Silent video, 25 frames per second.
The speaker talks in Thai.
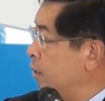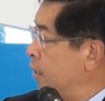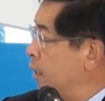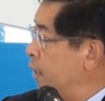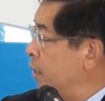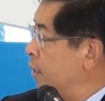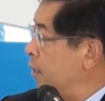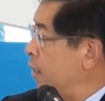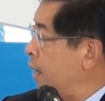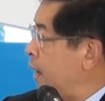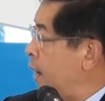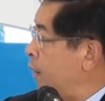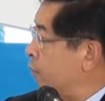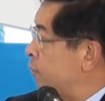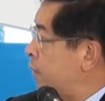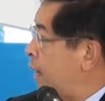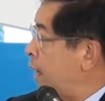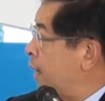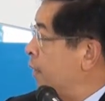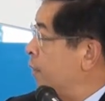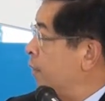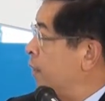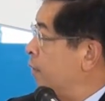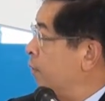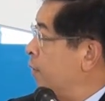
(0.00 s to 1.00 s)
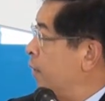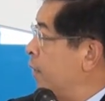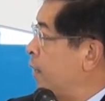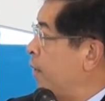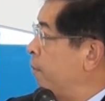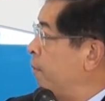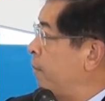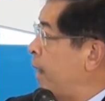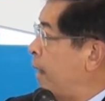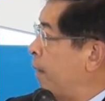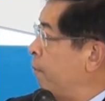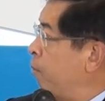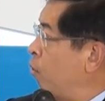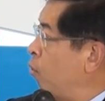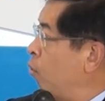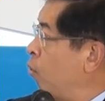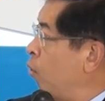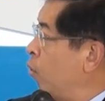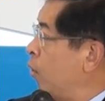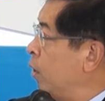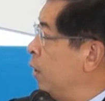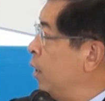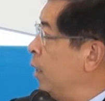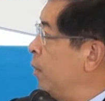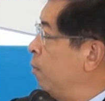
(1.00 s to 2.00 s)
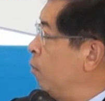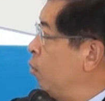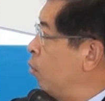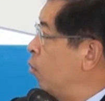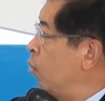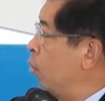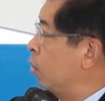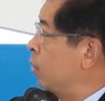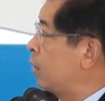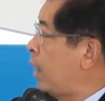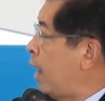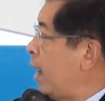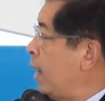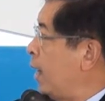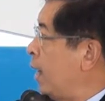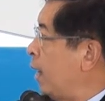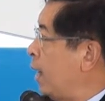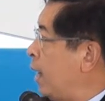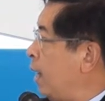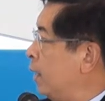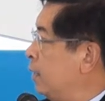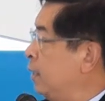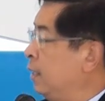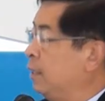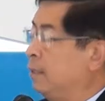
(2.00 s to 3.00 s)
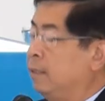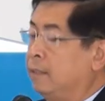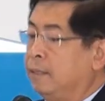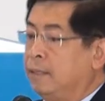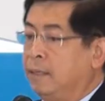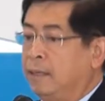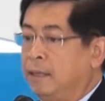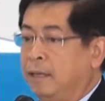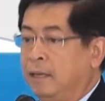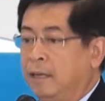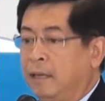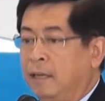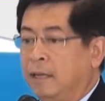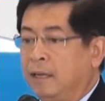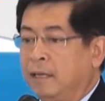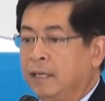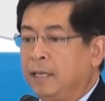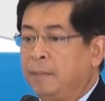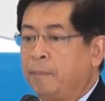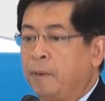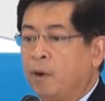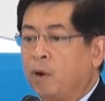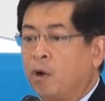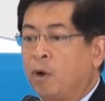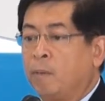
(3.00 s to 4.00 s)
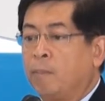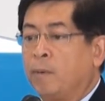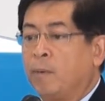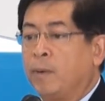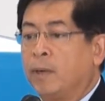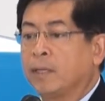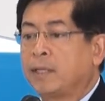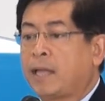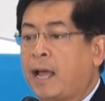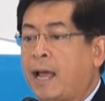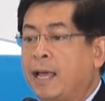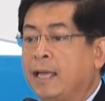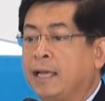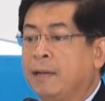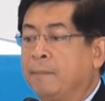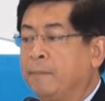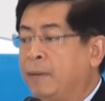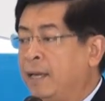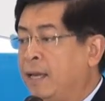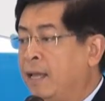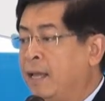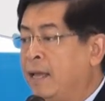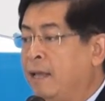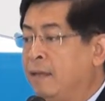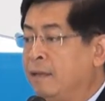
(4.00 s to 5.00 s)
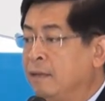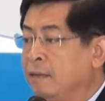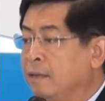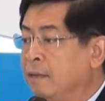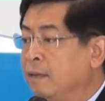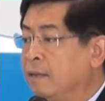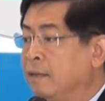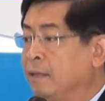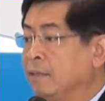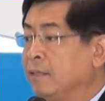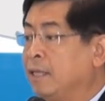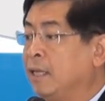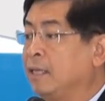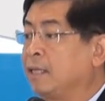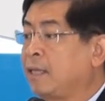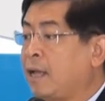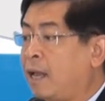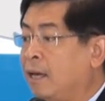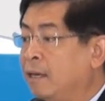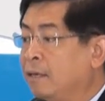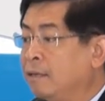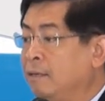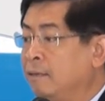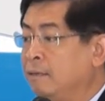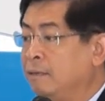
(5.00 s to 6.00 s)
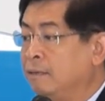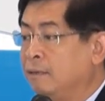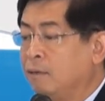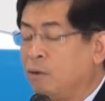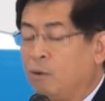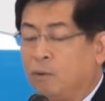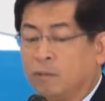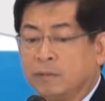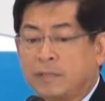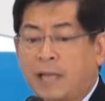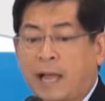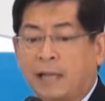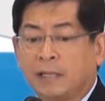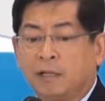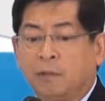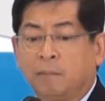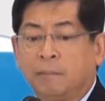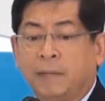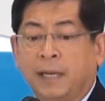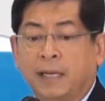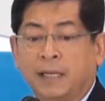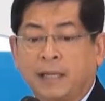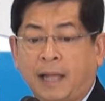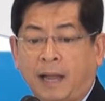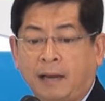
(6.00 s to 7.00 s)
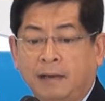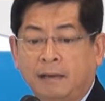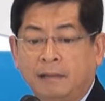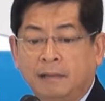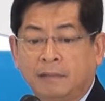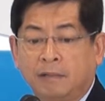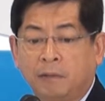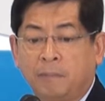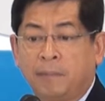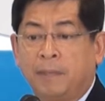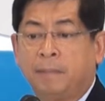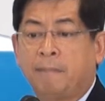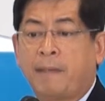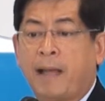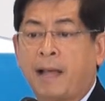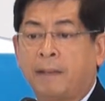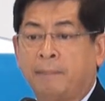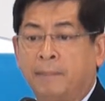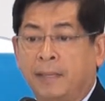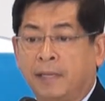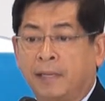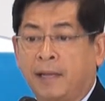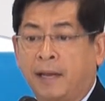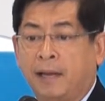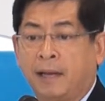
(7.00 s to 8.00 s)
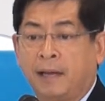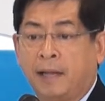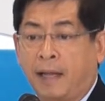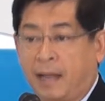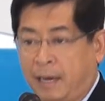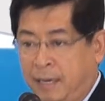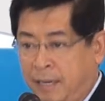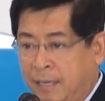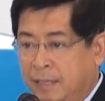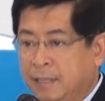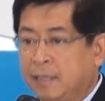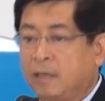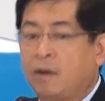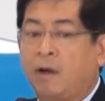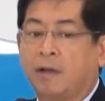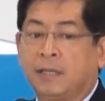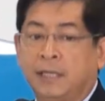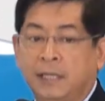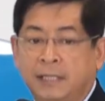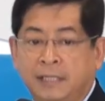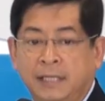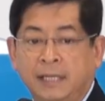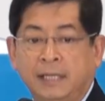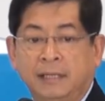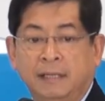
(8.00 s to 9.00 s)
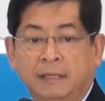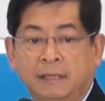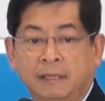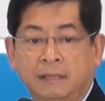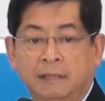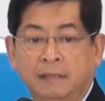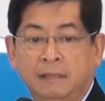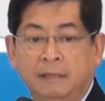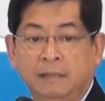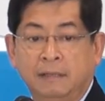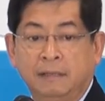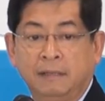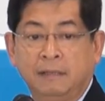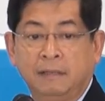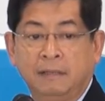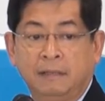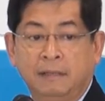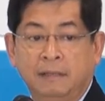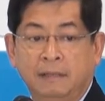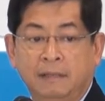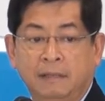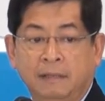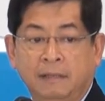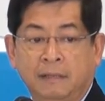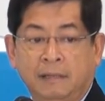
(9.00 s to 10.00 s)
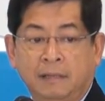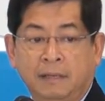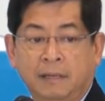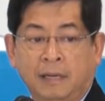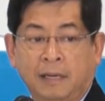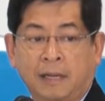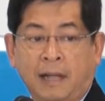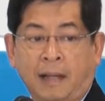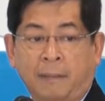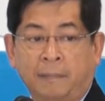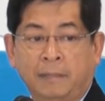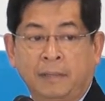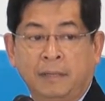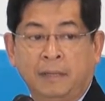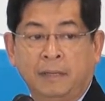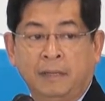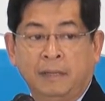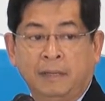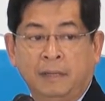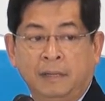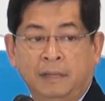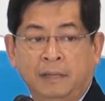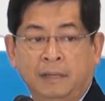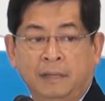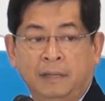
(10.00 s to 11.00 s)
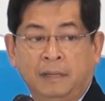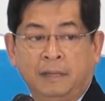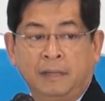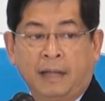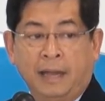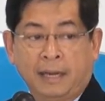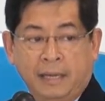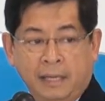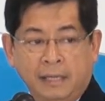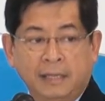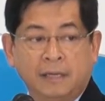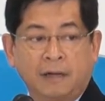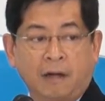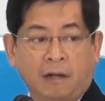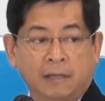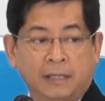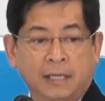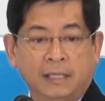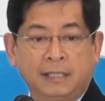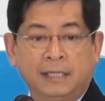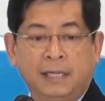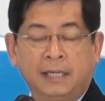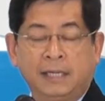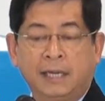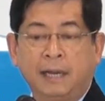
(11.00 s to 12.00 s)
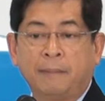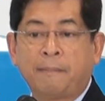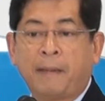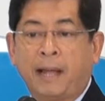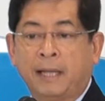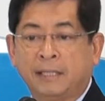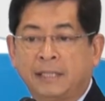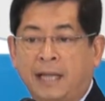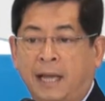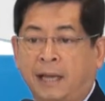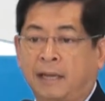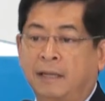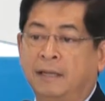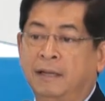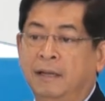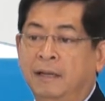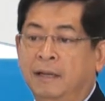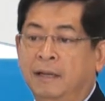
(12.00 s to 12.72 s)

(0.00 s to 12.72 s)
นี่คือแนวไทยของเรานะครับแหล่งบงกฎเหนือบงกฎใต้แหล่งอาทิตย์ที่บางคนบอกว่าไทยกับมาเลติดกันโครงสร้างต้องเหมือนกันต้องมีมากเหมือนกัน อันนี้คือข้อเท็จจริงนะครับอันนี้คือข้อเท็จจริงแล้วมาจาก